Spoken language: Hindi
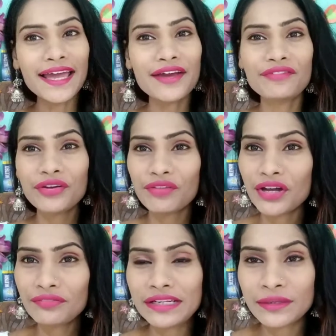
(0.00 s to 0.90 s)
हाय
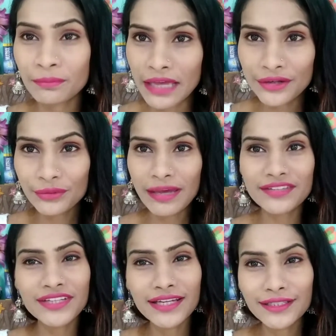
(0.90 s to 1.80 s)
एवरीवन वेलकम बैक टू
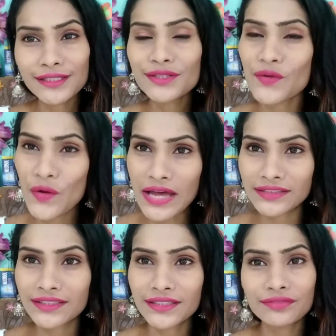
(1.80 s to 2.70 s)
माय चैनल सो
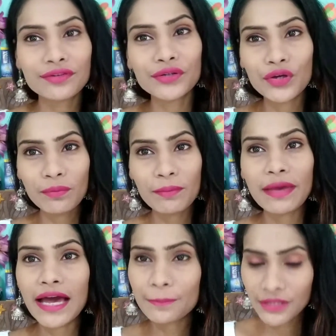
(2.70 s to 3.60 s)
आज के इस वीडियो में
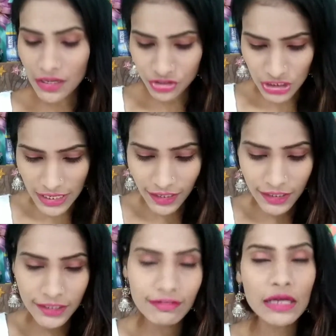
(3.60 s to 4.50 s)
मैं आपका शेयर
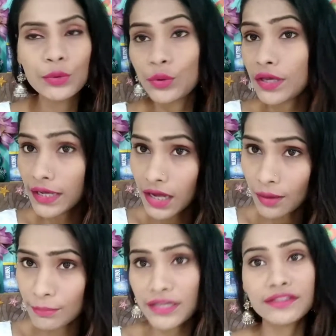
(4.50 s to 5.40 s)
करने वाली हूँ एक
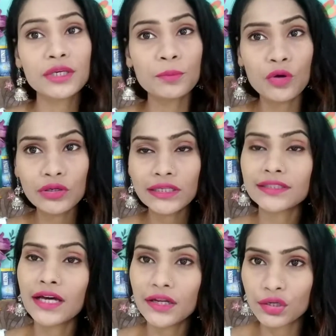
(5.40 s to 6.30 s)
अमेजिंग
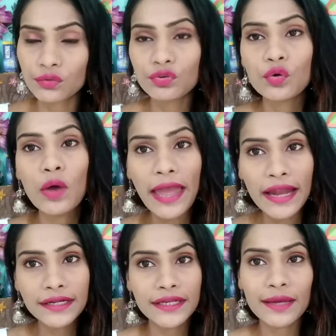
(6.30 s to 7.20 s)
प्रोडक्ट का रिव्यू
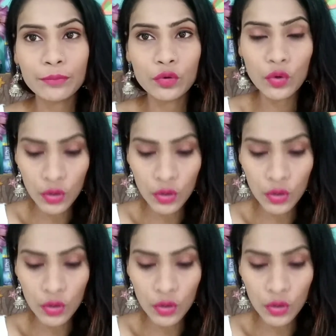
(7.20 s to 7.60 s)
एंड डेमो